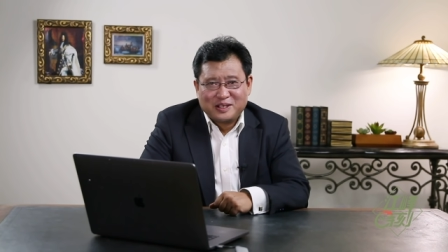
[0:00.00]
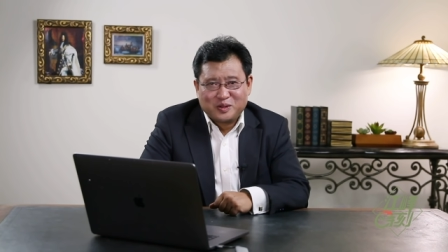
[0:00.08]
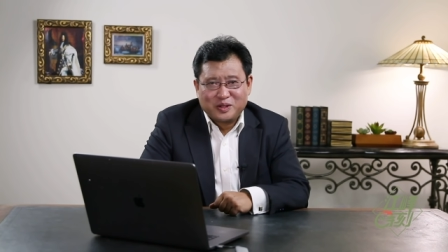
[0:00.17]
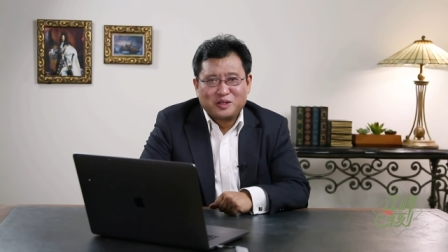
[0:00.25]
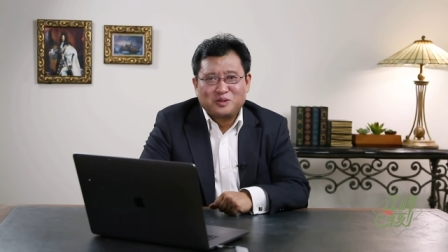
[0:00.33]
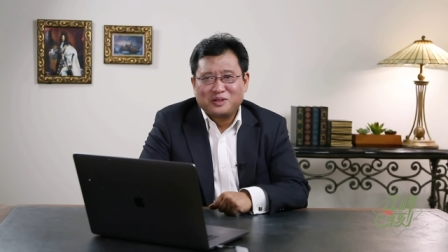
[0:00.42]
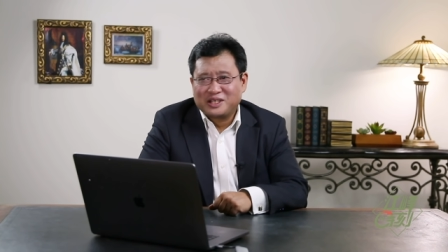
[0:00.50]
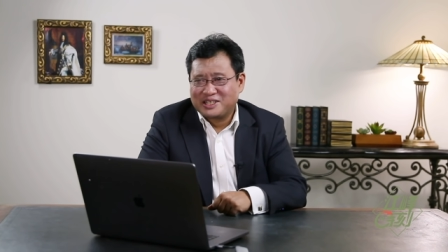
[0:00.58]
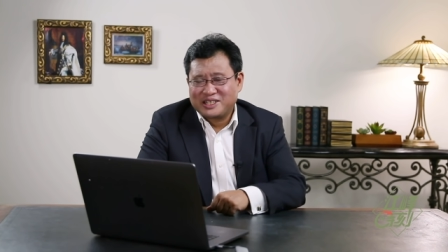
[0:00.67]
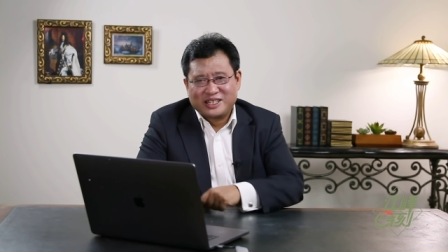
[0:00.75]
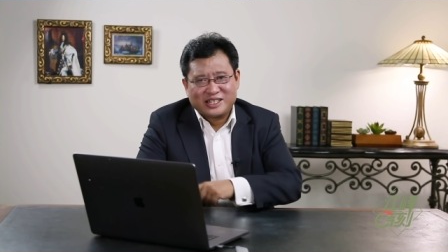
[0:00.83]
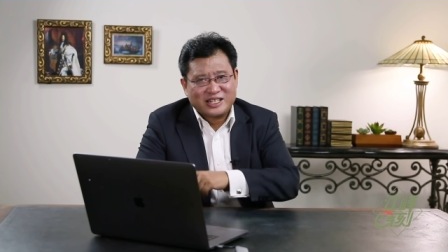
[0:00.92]
所以做了
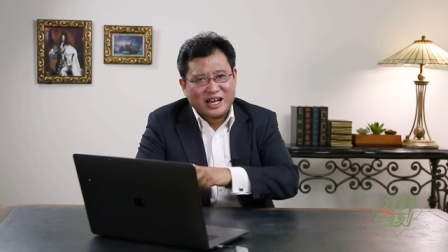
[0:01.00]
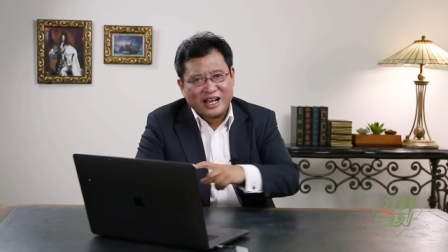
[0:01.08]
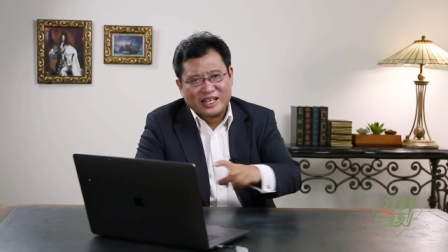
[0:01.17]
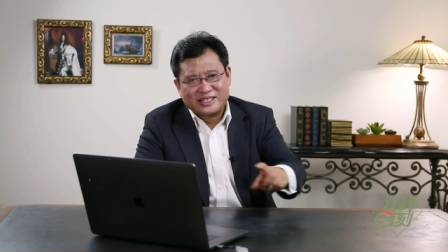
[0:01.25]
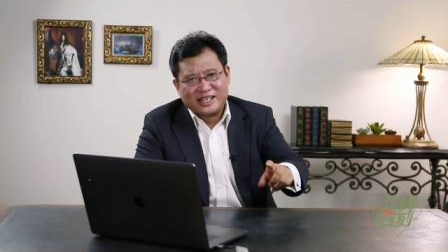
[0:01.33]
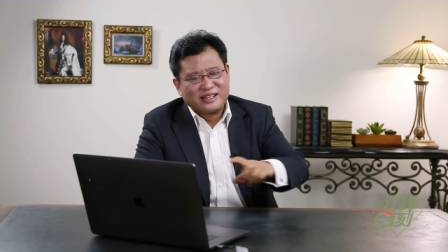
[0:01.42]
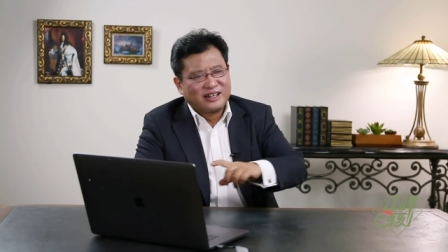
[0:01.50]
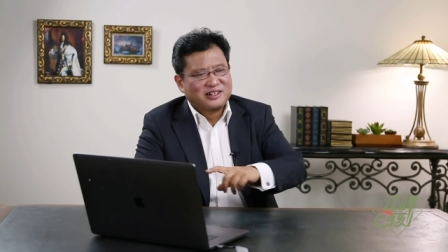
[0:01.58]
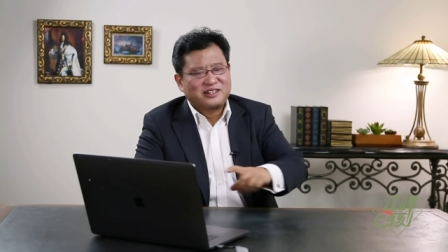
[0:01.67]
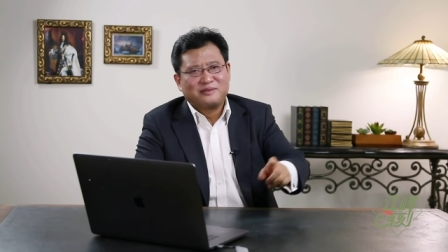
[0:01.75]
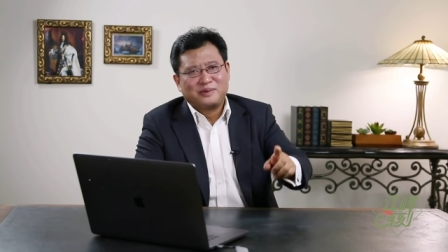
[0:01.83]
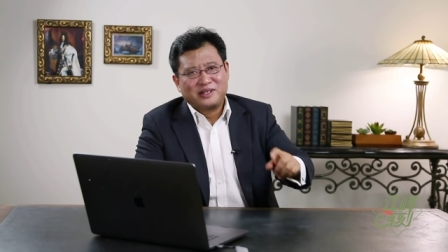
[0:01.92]
这些伤害香港
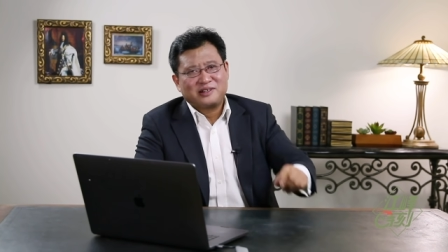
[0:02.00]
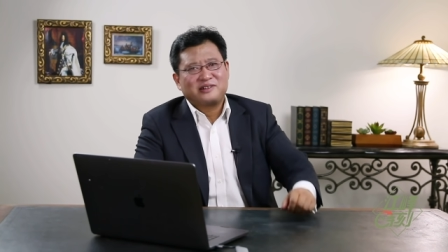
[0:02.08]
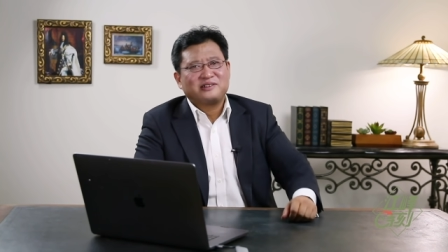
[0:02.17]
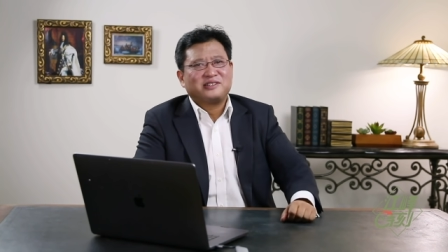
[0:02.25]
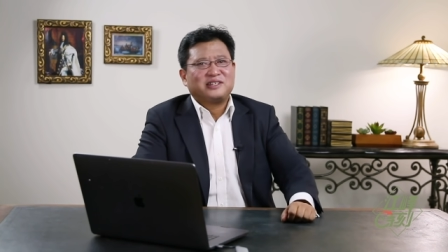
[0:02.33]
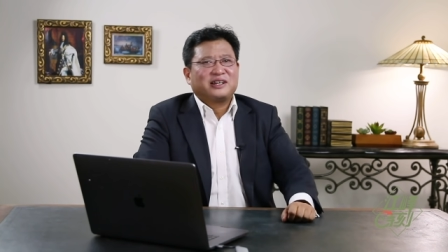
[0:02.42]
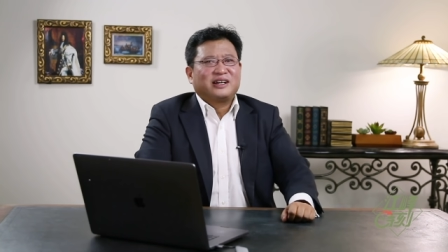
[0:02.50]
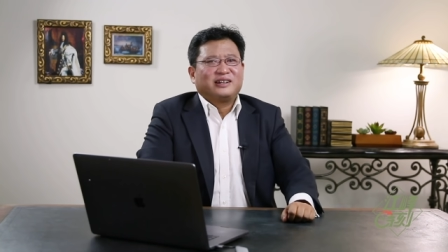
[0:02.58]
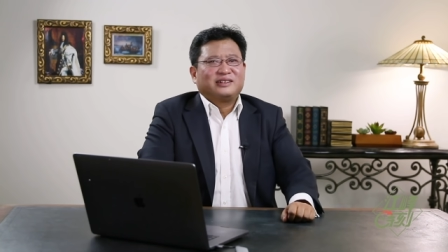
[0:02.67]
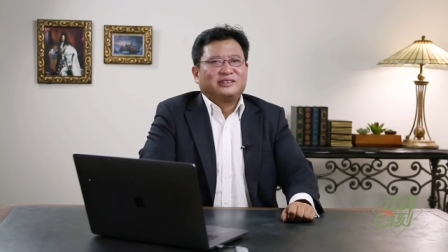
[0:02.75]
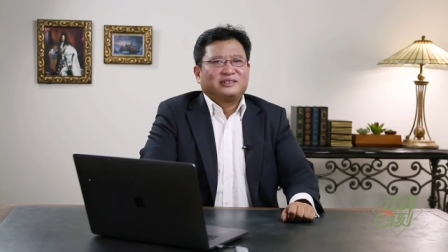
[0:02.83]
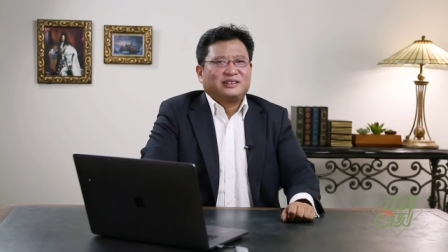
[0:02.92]
市民的事情啊，